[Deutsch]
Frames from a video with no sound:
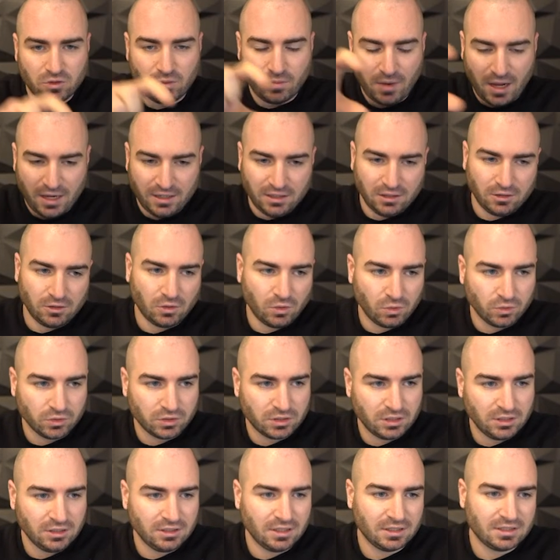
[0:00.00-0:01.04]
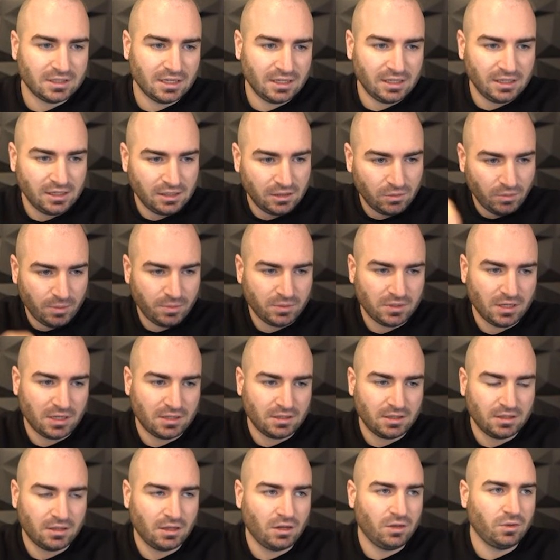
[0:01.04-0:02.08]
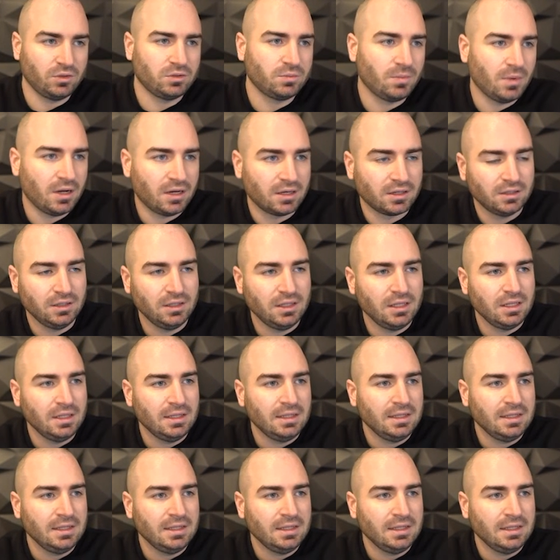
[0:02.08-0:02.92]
zum anderen Hosting tatsächlich eine Webseite daraus machen